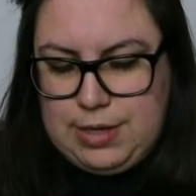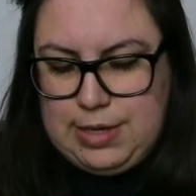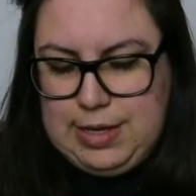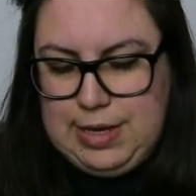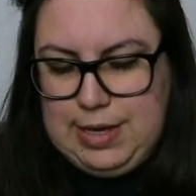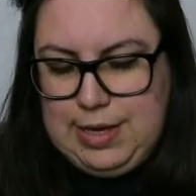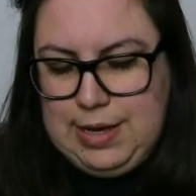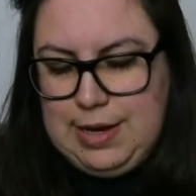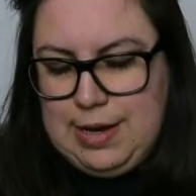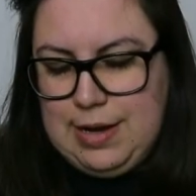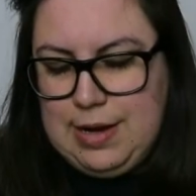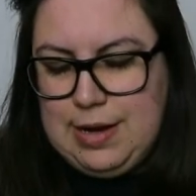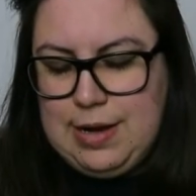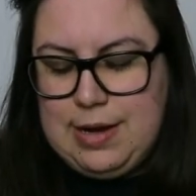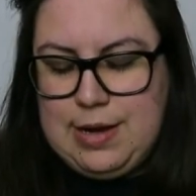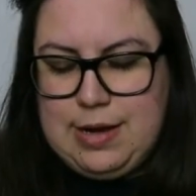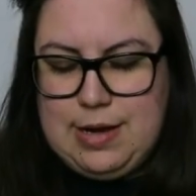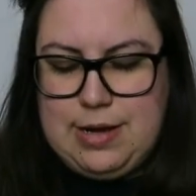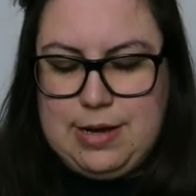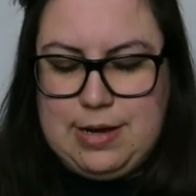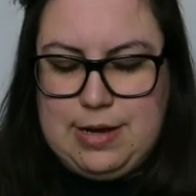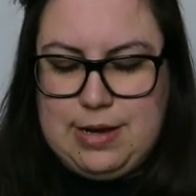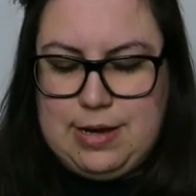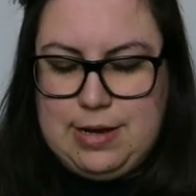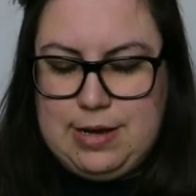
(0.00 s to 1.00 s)
il
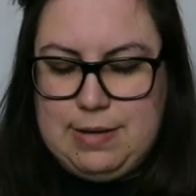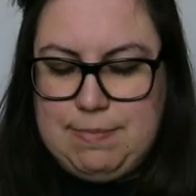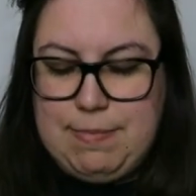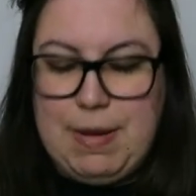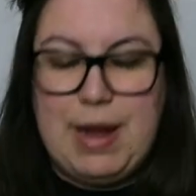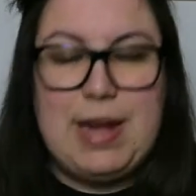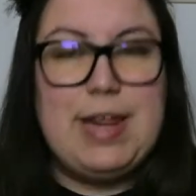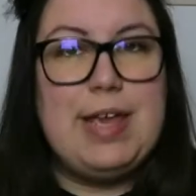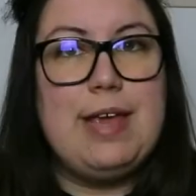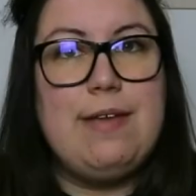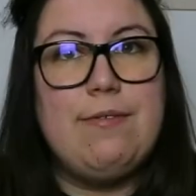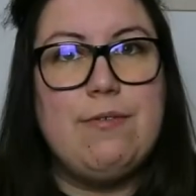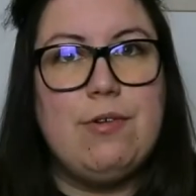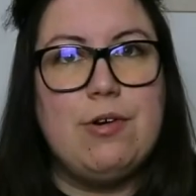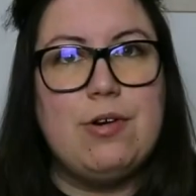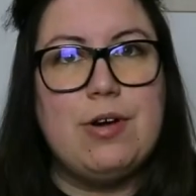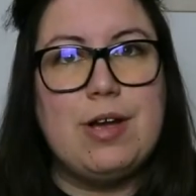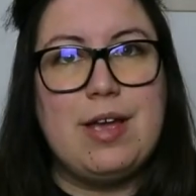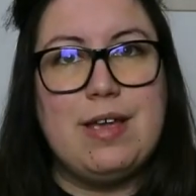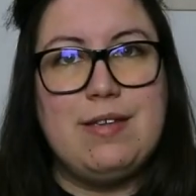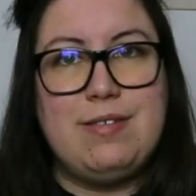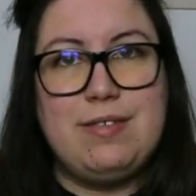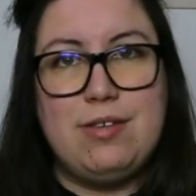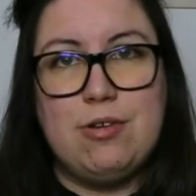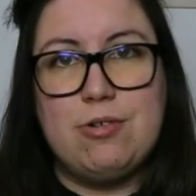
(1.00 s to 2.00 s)
eh, balivo
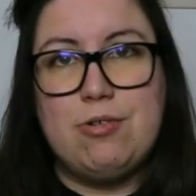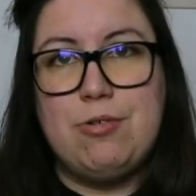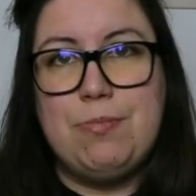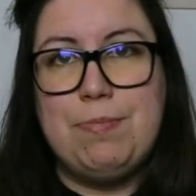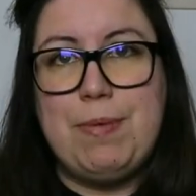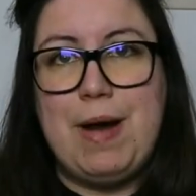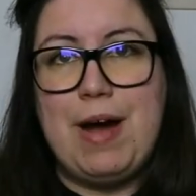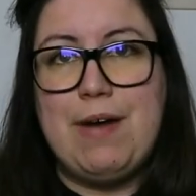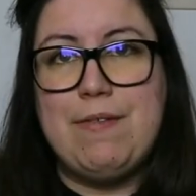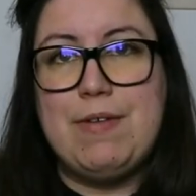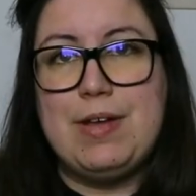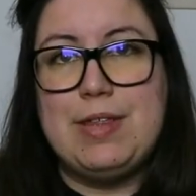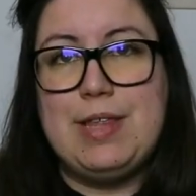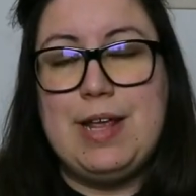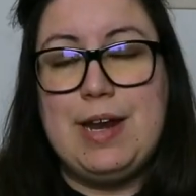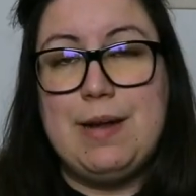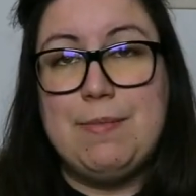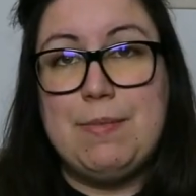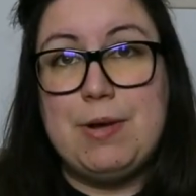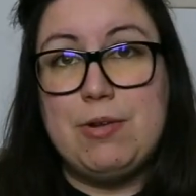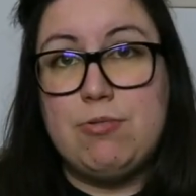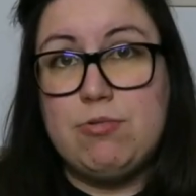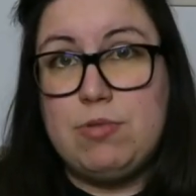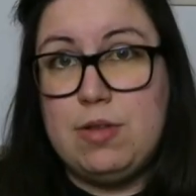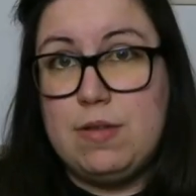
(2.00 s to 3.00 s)
che si occupava della
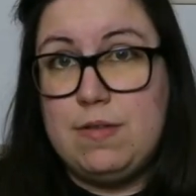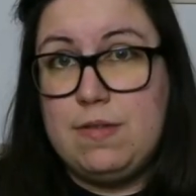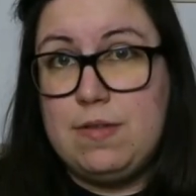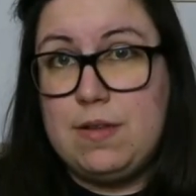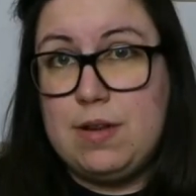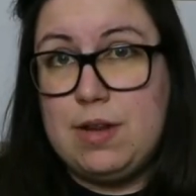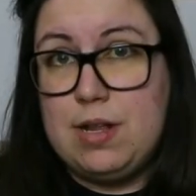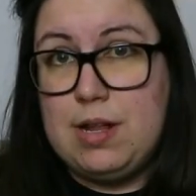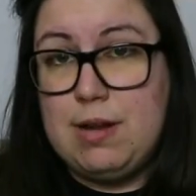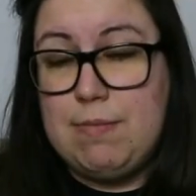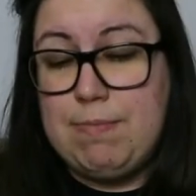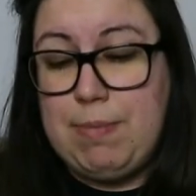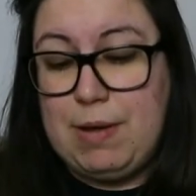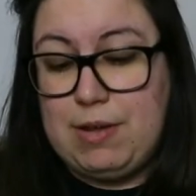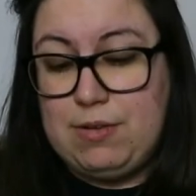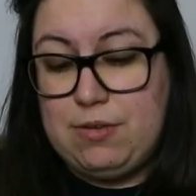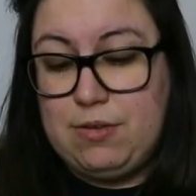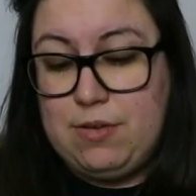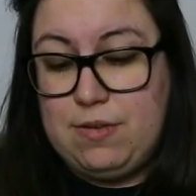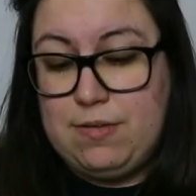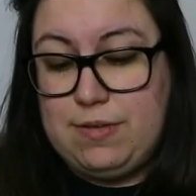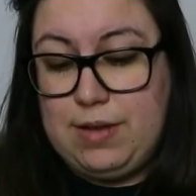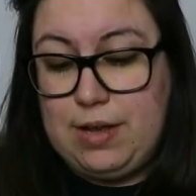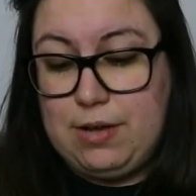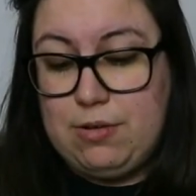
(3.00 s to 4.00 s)
manutenzione del passo
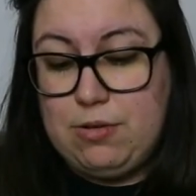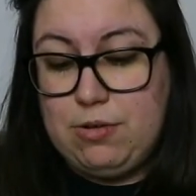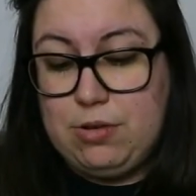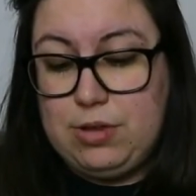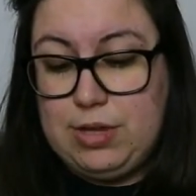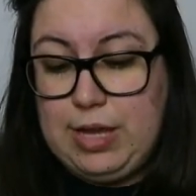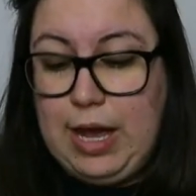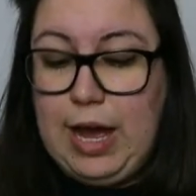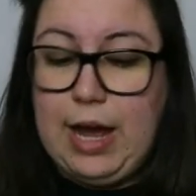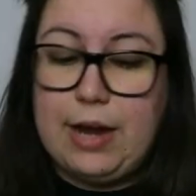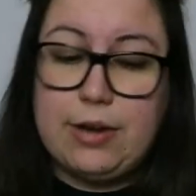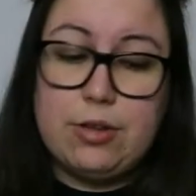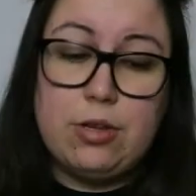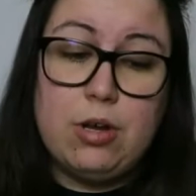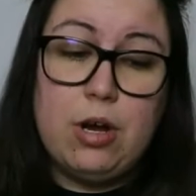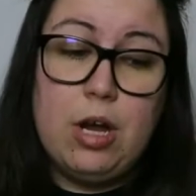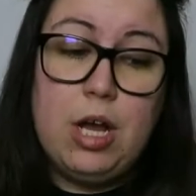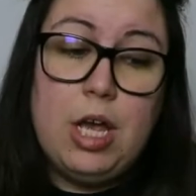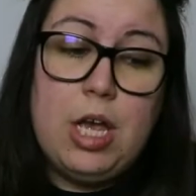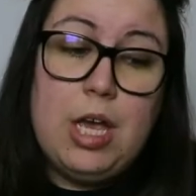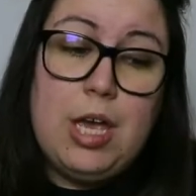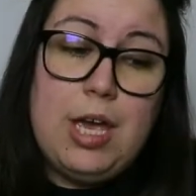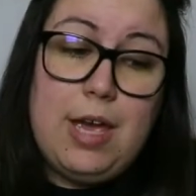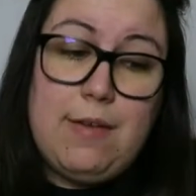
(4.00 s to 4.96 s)
del San Gottardo